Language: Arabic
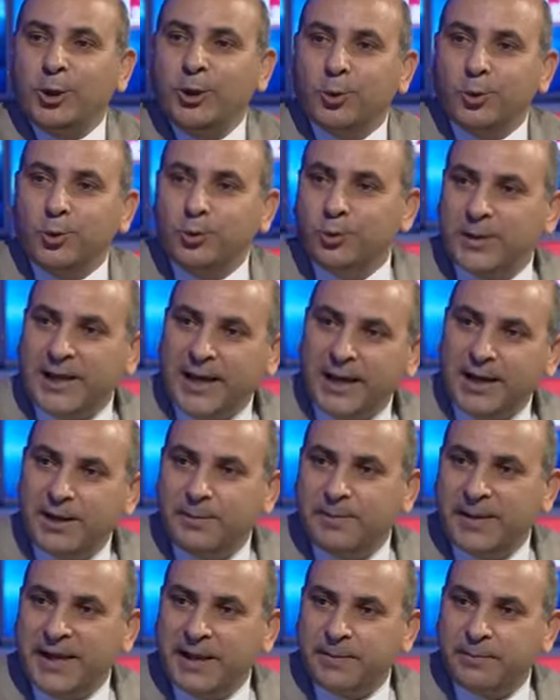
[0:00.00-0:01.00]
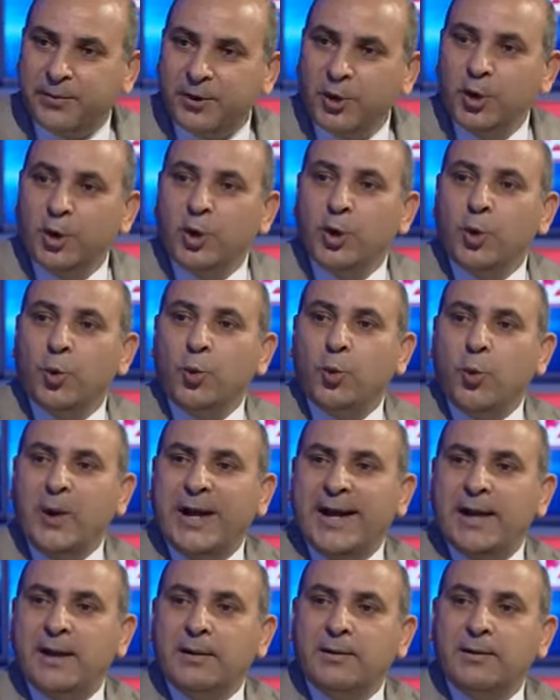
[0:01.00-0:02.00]
يغلق دونها الباب
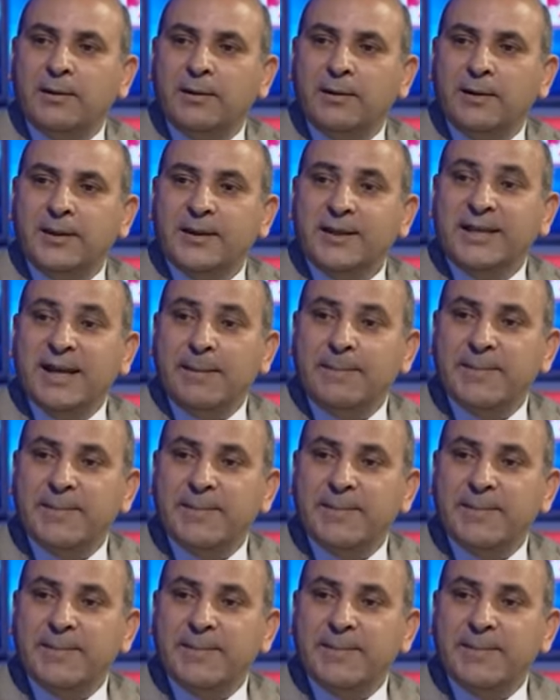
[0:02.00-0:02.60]
سهل